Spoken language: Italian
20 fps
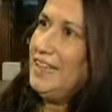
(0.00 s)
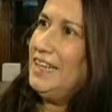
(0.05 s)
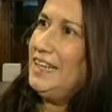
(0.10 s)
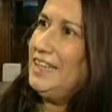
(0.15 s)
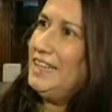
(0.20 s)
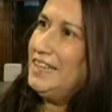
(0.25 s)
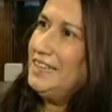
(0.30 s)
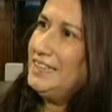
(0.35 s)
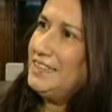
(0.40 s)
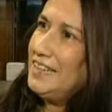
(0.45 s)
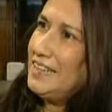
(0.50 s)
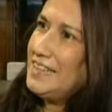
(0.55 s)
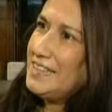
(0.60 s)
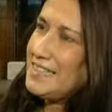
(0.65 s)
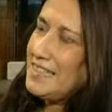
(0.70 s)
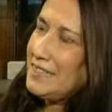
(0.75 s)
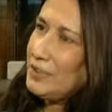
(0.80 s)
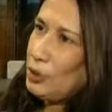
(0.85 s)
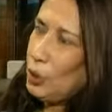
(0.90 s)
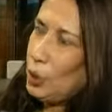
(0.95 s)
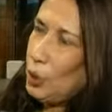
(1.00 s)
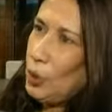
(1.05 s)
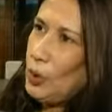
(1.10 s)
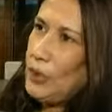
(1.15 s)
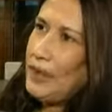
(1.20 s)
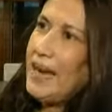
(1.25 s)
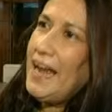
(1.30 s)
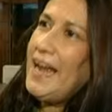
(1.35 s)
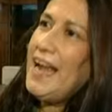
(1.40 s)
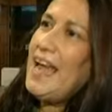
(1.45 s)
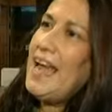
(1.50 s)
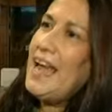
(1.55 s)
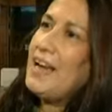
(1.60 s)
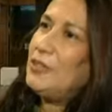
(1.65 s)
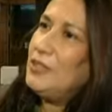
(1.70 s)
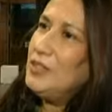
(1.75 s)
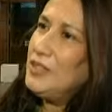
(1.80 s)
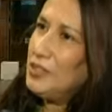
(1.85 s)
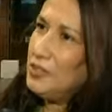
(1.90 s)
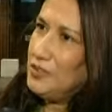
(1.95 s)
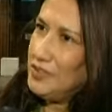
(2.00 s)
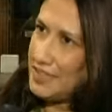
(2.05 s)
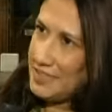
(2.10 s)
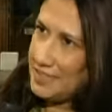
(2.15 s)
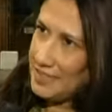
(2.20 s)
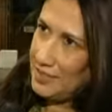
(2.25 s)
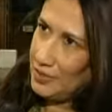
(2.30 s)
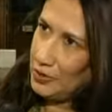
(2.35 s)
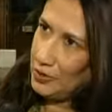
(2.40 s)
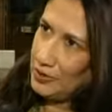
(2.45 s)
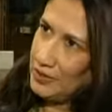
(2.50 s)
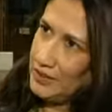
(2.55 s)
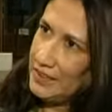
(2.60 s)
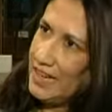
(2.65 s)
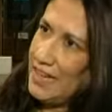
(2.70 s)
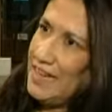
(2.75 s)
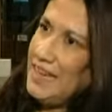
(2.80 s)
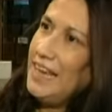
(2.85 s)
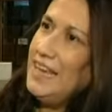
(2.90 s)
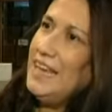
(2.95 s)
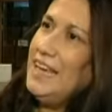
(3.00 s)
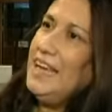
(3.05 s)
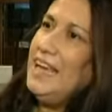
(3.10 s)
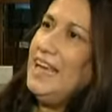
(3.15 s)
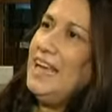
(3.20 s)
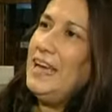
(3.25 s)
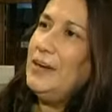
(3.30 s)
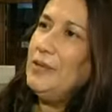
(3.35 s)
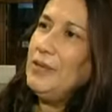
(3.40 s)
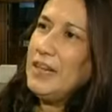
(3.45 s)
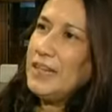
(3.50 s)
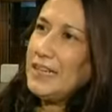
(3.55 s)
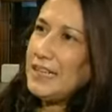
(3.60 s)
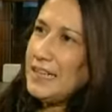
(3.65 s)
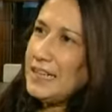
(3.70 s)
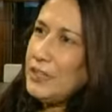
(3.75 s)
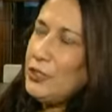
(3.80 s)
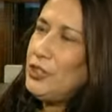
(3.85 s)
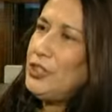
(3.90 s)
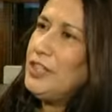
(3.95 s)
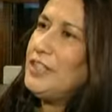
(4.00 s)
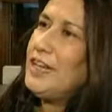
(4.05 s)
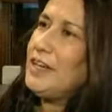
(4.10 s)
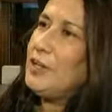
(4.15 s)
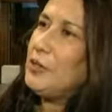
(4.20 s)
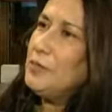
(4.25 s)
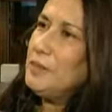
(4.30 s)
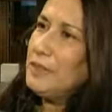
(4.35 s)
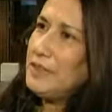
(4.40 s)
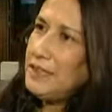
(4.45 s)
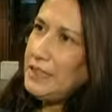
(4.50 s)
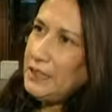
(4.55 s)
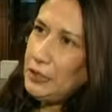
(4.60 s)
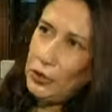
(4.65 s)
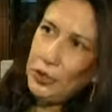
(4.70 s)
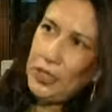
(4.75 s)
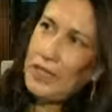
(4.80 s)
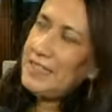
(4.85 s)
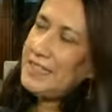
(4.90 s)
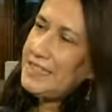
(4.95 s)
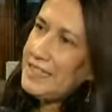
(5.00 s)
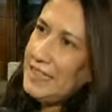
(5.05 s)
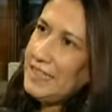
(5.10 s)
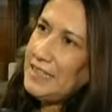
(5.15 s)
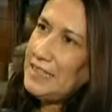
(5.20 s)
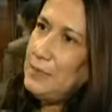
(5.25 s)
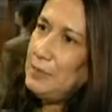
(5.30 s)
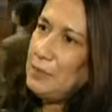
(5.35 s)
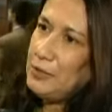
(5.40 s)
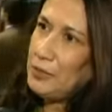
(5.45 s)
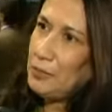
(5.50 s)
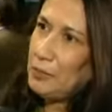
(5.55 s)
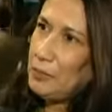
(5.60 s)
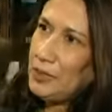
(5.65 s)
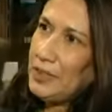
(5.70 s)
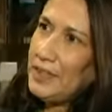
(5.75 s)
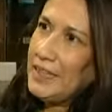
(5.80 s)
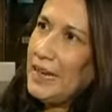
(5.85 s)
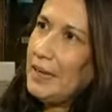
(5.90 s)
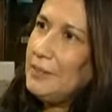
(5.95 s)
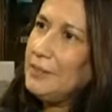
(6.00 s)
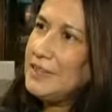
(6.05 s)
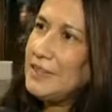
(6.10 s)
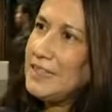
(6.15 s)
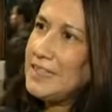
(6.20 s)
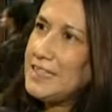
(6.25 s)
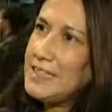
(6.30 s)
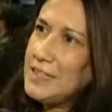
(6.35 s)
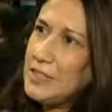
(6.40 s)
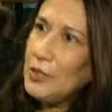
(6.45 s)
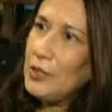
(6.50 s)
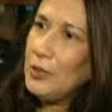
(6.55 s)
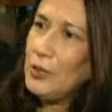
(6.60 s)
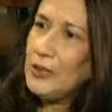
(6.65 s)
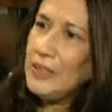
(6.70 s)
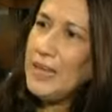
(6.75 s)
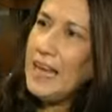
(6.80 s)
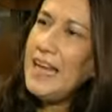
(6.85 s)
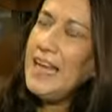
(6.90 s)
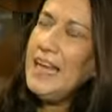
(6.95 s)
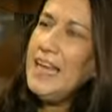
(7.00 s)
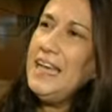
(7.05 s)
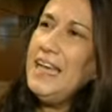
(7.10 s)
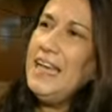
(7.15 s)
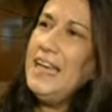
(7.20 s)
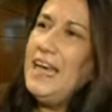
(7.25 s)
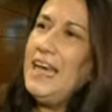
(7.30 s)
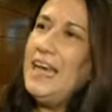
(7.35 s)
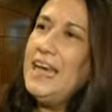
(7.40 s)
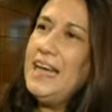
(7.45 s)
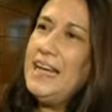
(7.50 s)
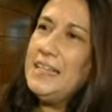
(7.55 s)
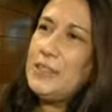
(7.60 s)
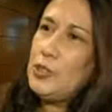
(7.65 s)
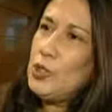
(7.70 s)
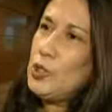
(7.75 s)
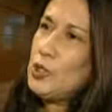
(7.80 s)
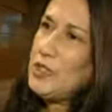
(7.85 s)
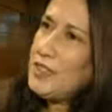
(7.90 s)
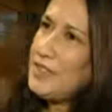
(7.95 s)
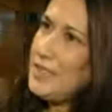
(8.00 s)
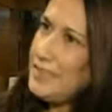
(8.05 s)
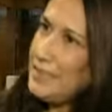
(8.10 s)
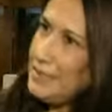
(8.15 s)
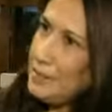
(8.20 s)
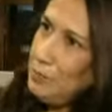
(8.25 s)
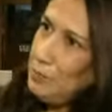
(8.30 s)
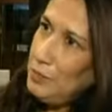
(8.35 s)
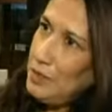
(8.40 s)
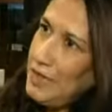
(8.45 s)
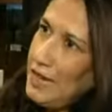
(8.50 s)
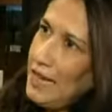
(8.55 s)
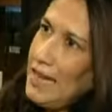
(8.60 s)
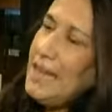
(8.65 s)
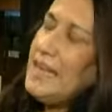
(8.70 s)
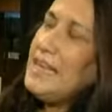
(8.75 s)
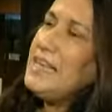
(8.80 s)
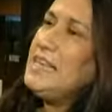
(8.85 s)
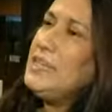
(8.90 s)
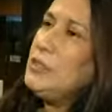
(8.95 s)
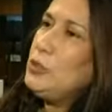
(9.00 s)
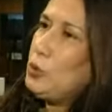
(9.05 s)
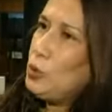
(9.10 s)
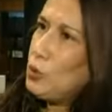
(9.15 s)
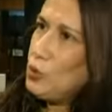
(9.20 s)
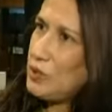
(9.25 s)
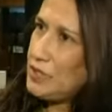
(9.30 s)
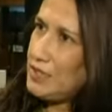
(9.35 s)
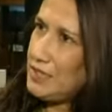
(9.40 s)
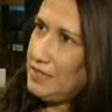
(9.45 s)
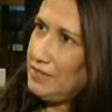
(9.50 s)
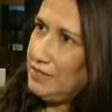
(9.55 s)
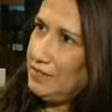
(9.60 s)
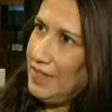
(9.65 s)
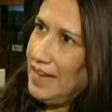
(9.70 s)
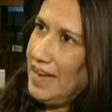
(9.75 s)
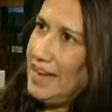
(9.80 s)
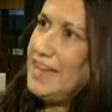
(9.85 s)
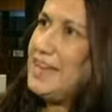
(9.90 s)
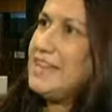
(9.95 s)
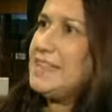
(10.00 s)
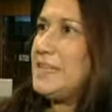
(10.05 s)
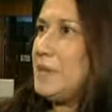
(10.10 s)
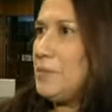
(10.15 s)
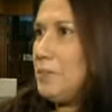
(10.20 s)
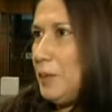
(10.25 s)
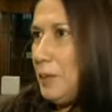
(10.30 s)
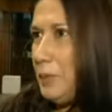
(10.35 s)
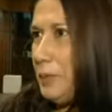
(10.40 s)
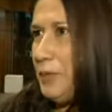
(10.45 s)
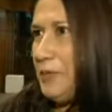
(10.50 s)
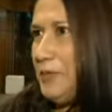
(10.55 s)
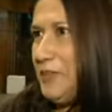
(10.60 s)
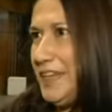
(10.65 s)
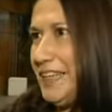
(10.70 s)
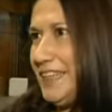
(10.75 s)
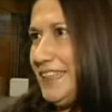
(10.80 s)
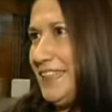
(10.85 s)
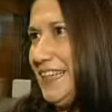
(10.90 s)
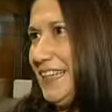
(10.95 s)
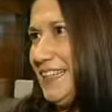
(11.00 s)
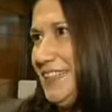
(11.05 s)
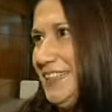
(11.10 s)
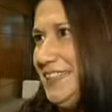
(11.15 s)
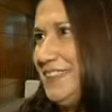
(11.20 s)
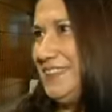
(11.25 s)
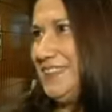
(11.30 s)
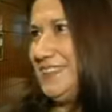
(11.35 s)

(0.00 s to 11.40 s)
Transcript: eh, nel settore, eco-innovazione e una crescita, come dice il settimo programma d'azione, eh, sostenibile, inclusiva e sempre più verde.